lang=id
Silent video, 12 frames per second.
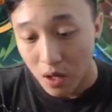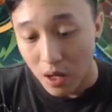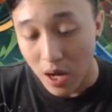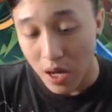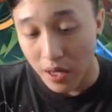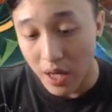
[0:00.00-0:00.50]

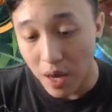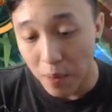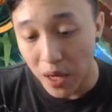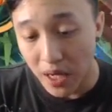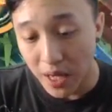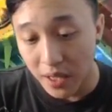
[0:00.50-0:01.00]
Karena
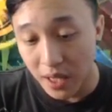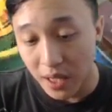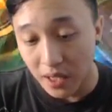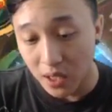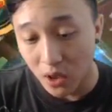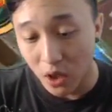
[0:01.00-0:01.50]
Bane
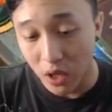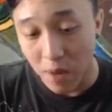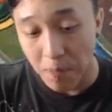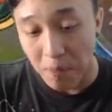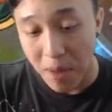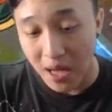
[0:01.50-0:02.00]
adalah hero
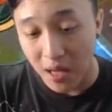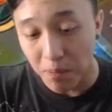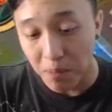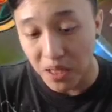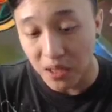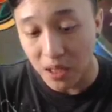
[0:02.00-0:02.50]
yang paling
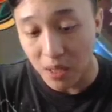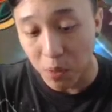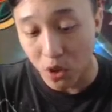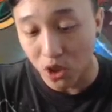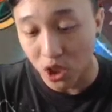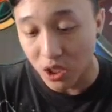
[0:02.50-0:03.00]
penting
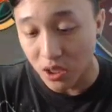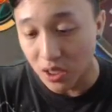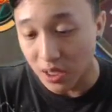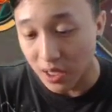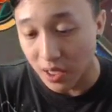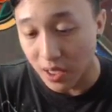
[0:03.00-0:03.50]

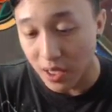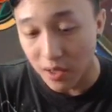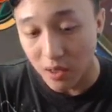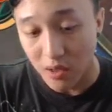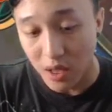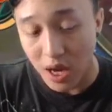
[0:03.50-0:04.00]
positioningnya ya
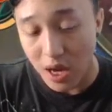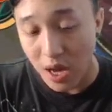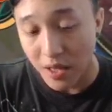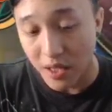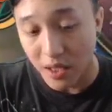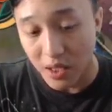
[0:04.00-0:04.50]
Dia
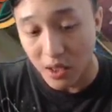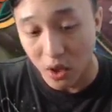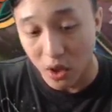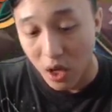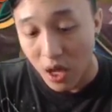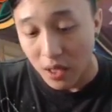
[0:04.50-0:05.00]
adalah
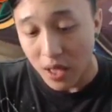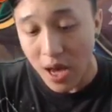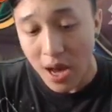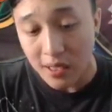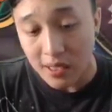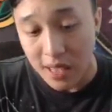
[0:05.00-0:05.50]
hero
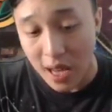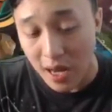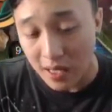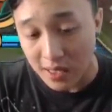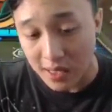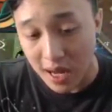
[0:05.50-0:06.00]
yang
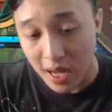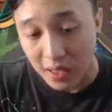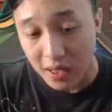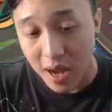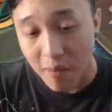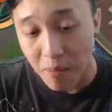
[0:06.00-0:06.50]

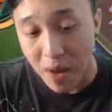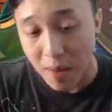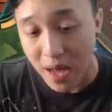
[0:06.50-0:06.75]
sangat-sangat gampang